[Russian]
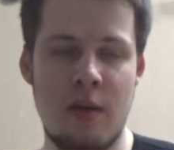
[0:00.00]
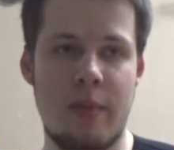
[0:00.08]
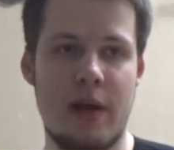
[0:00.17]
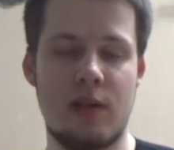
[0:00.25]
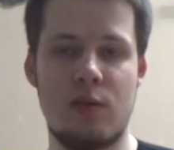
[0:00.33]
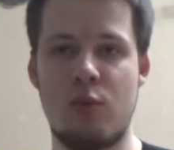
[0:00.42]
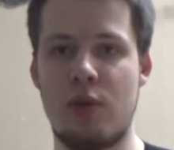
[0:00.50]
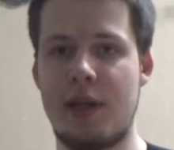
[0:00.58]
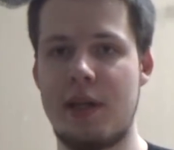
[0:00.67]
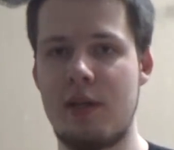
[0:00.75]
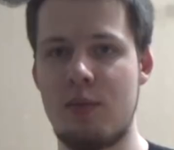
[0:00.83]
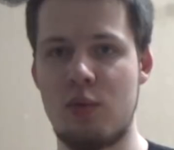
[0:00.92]
поэтому
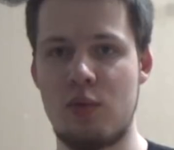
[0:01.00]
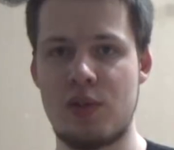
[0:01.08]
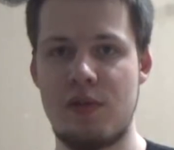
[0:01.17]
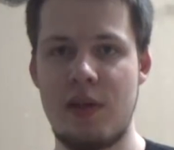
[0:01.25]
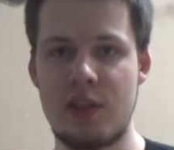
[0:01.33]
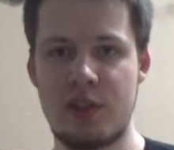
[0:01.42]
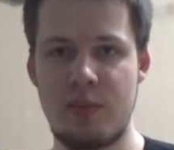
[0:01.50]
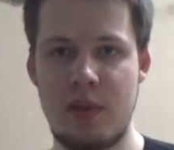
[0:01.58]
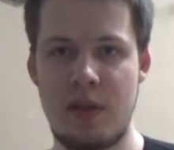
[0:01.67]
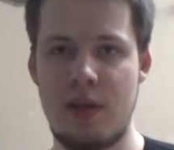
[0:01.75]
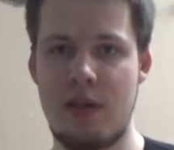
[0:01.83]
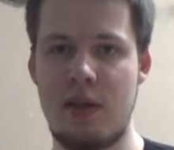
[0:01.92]
игроки будут
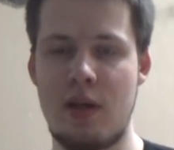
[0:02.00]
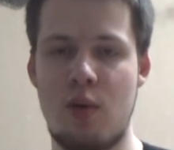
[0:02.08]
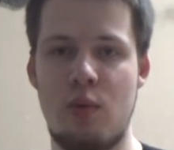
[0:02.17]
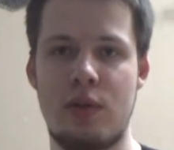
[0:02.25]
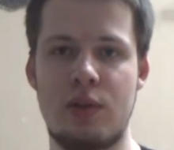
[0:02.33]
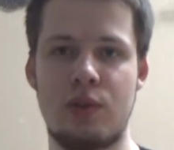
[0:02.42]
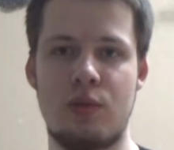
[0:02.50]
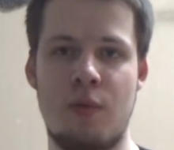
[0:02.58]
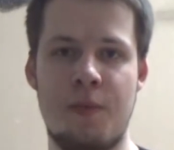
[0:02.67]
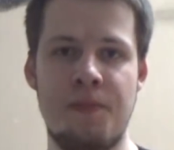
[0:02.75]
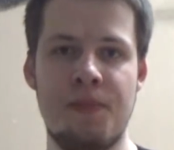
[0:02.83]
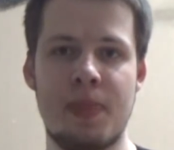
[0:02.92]
свежими, и я уверен,
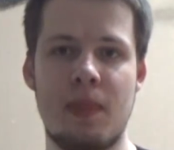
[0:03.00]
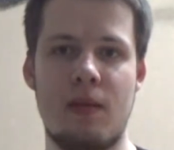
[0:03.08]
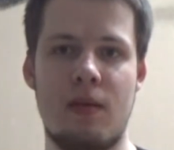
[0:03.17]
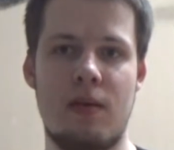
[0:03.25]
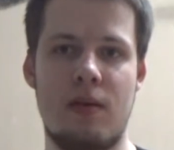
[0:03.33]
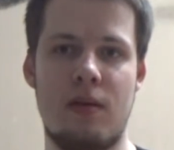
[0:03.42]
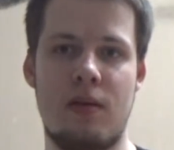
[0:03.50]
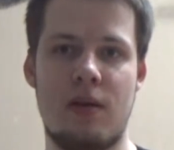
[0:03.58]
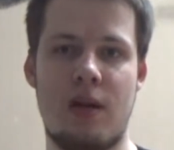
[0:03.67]
что э,